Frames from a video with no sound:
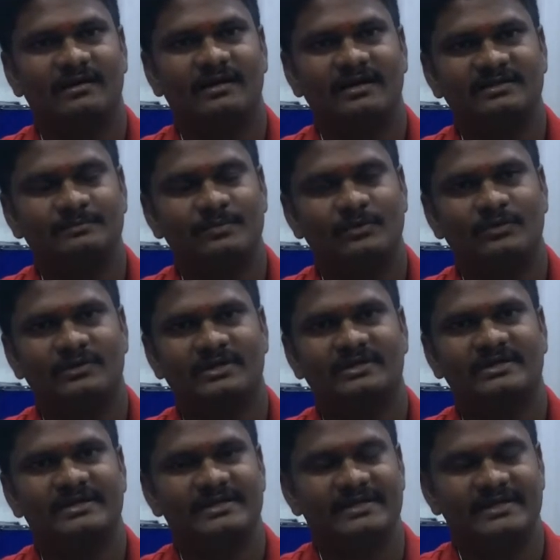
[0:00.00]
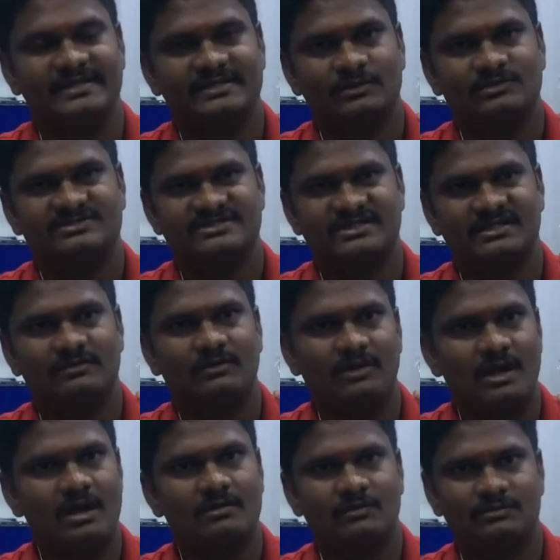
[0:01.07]
அது போக இதில் ஒரு சின்னதாக ஒரு
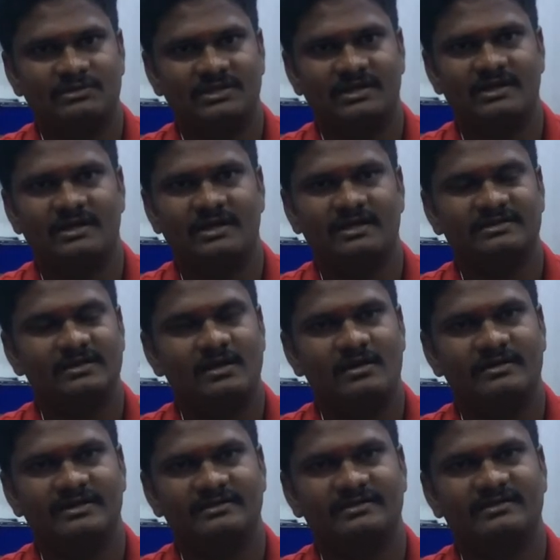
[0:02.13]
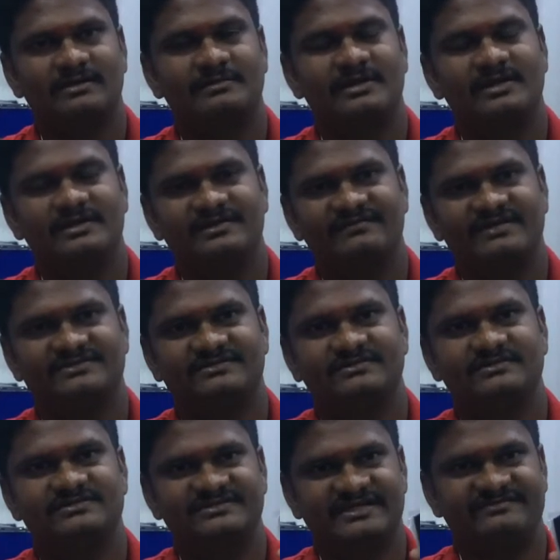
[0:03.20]
லாக் கொடுத்துருக்குறாங்க அந்த லாக் எதுக்கு அப்படின்னா டிவைஸை
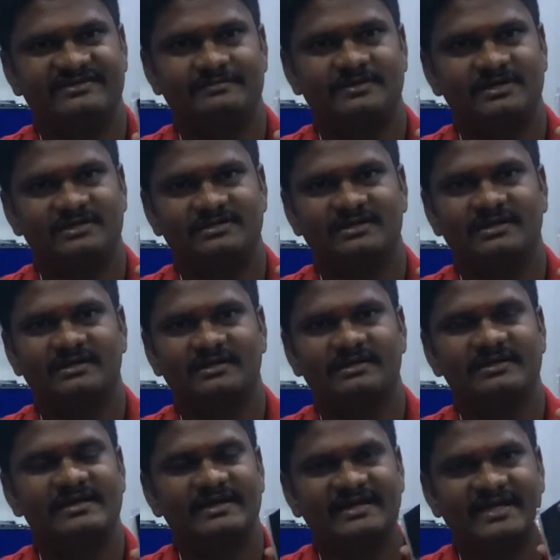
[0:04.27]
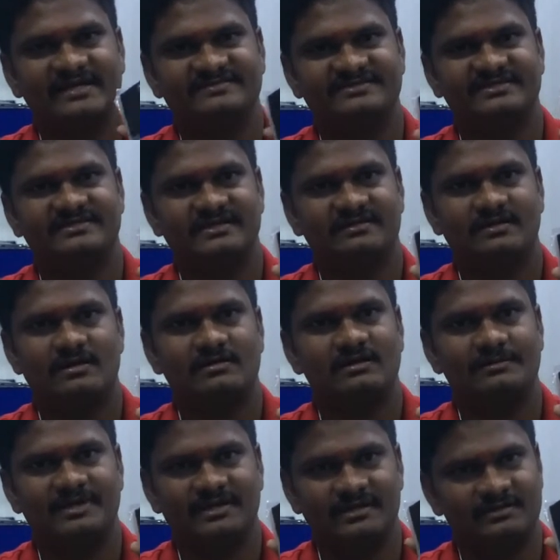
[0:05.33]
வந்து சேஃப்டி பண்ணுறதுக்காக கென்சிங் டன் லாக்
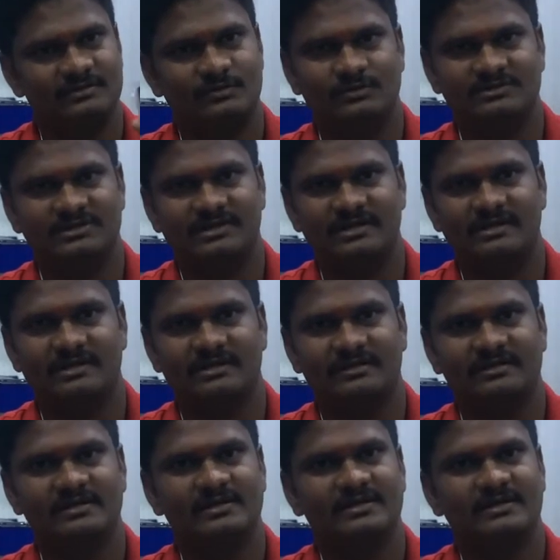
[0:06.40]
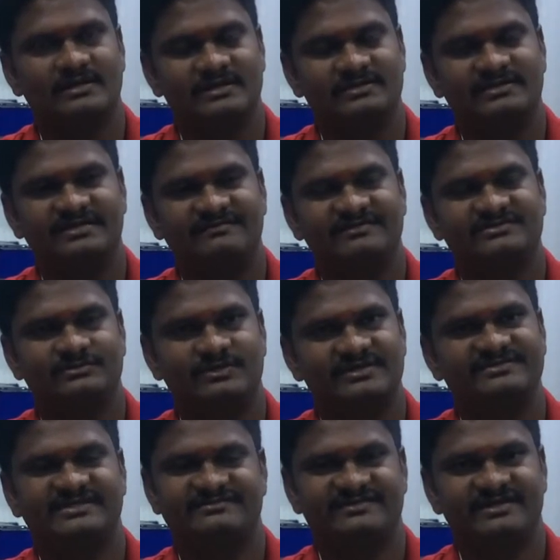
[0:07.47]
அப்படிங்கிறத கொடுத்துருக்குறாங்க இது டிவைஸினுடைய
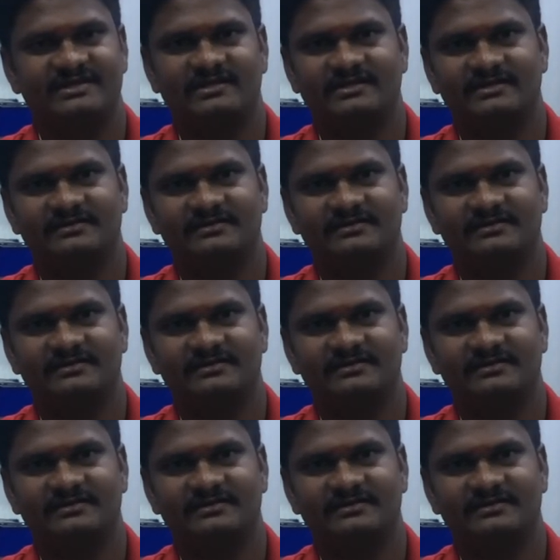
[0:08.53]
சேஃப்டிக்காக